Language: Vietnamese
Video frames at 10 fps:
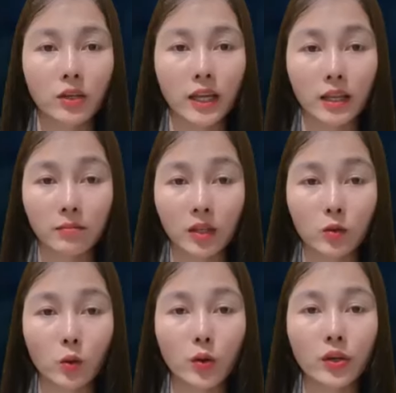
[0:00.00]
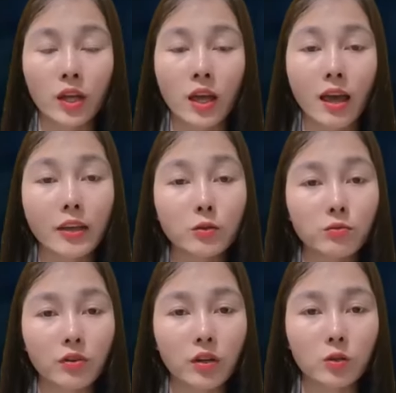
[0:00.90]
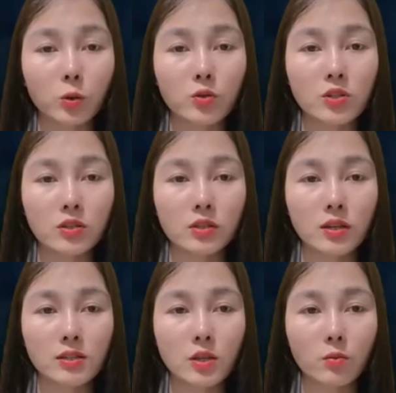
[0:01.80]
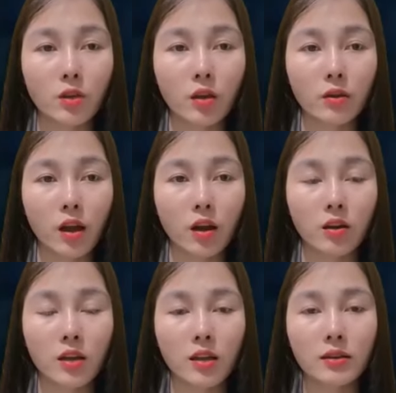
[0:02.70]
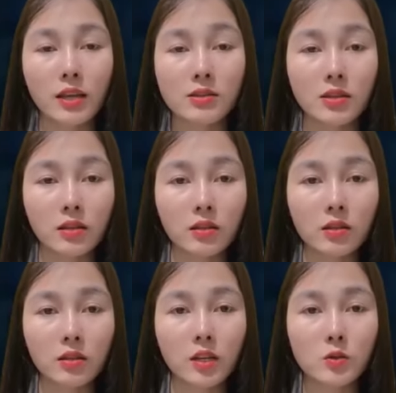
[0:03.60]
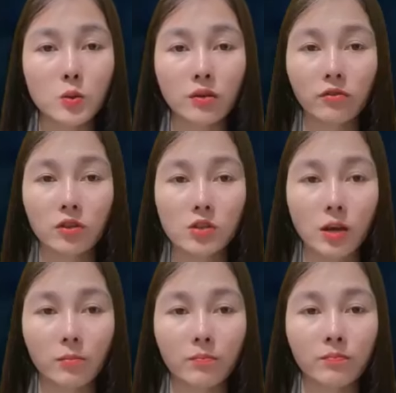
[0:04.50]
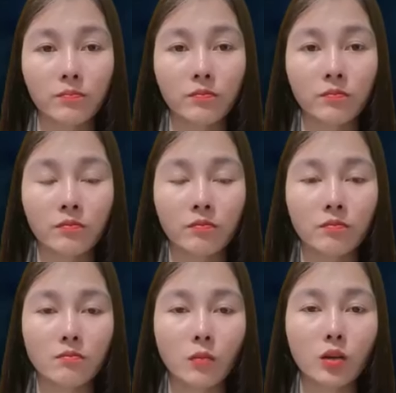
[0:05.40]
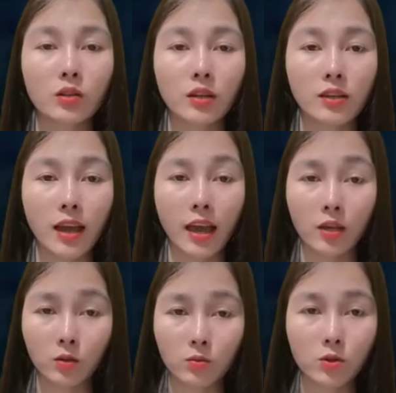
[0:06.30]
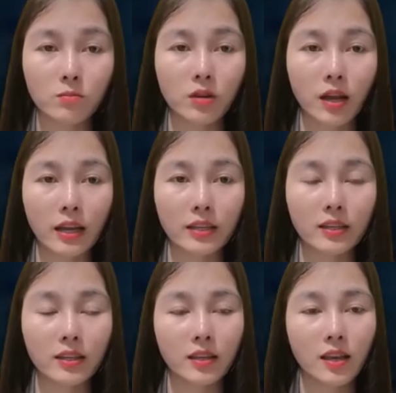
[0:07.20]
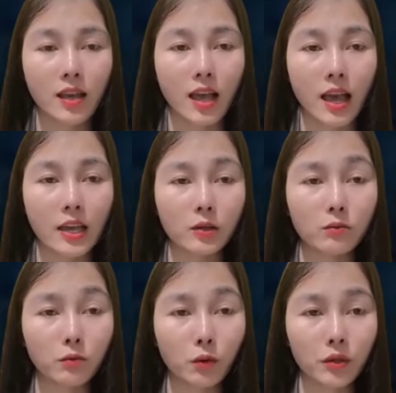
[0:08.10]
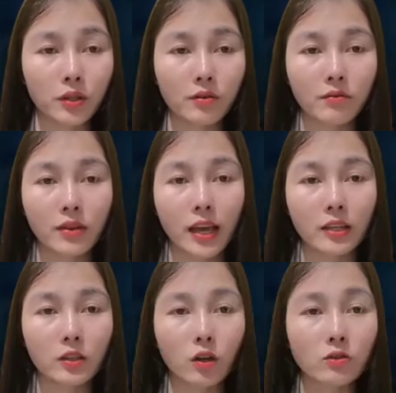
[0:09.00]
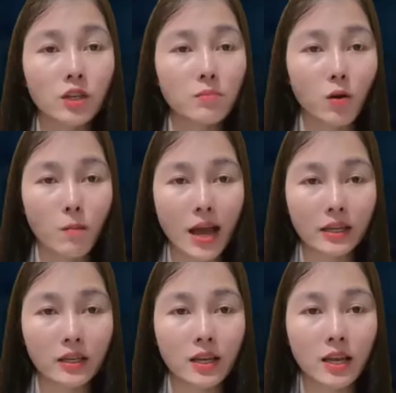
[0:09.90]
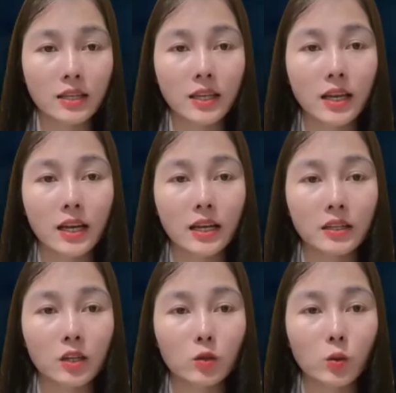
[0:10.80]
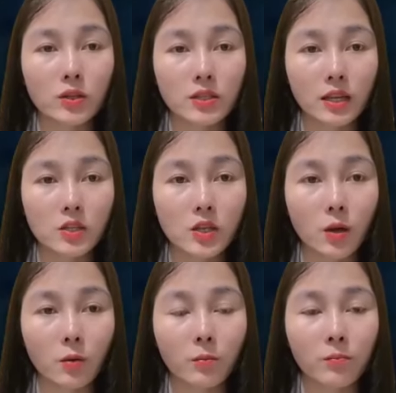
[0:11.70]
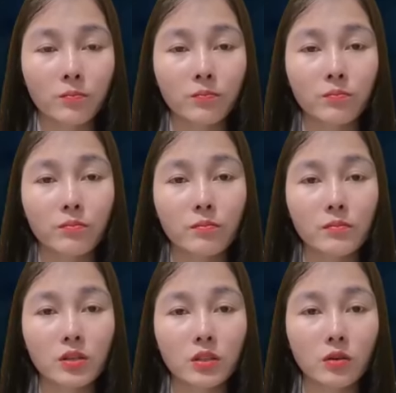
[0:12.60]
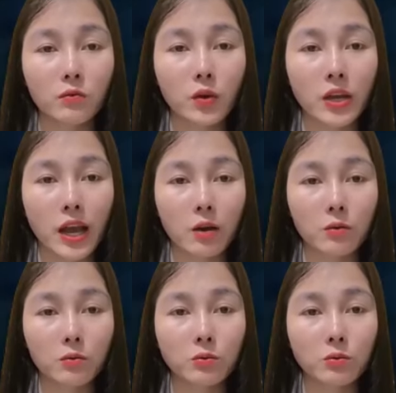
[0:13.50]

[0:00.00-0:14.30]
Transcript: Xuân không thể từ chối. Nếu như cô không làm theo thì ngay cả chuyện hai người ngủ với nhau cũng sẽ bị Thông vạch trần. Thông chớ chẽn ép buộc Xuân. Anh hết lần này đến lần khác hù dọa làm cho Xuân sợ hãi. Cho đến một